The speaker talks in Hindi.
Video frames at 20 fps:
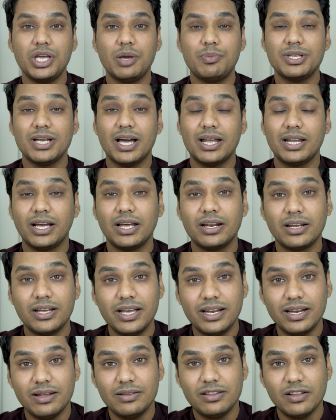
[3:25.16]
है हमें जाना करके
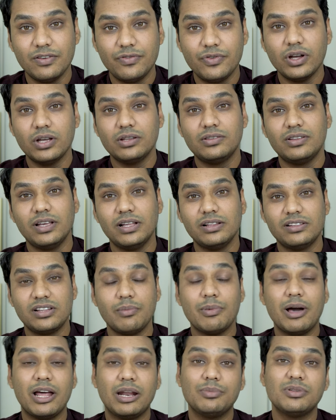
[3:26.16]
इन्हें सिर्फ सेल्स के
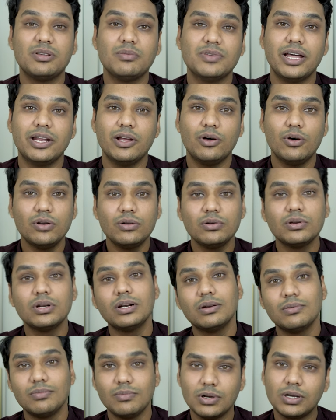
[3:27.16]
बारे में समझाना और
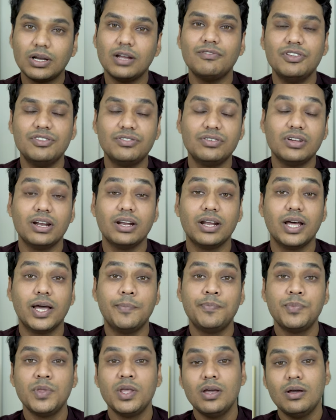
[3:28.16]
कन्विंस करना है
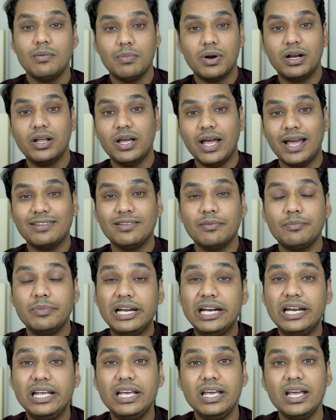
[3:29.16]
बट एज अ
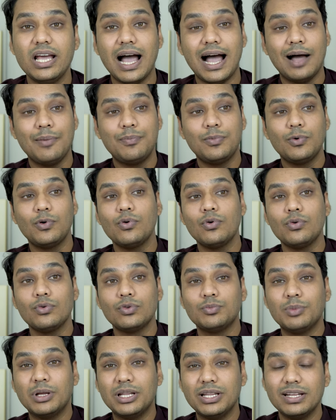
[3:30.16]
बी आपको
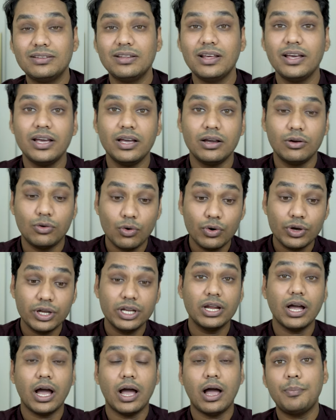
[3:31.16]
उस बंदे से को
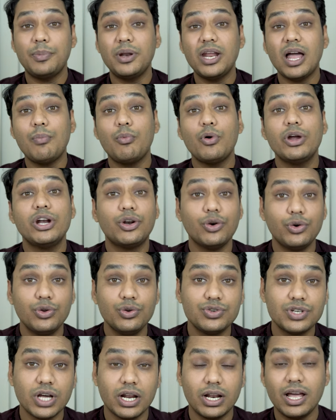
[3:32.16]
अपने आप को
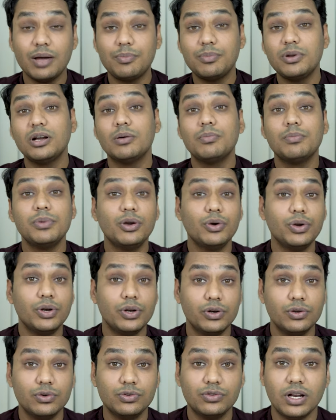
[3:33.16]
इंट्रोड्यूस करना है अपनी कंपनी को
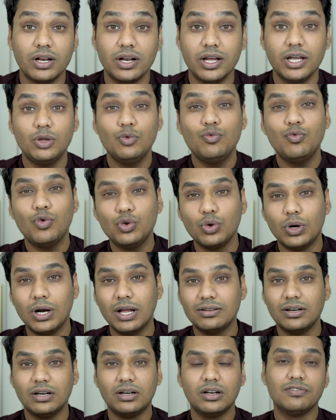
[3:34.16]
इंट्रोड्यूस करना है तो वो थोड़ा
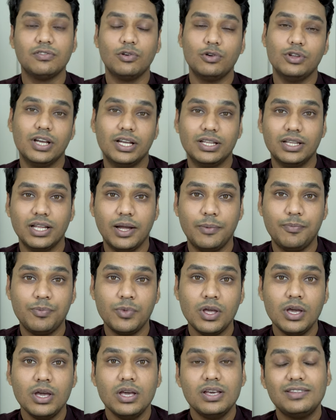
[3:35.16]
सा टफ हो जाता है
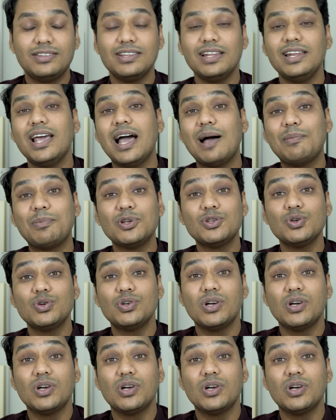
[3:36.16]
इसीलिए आपकी जो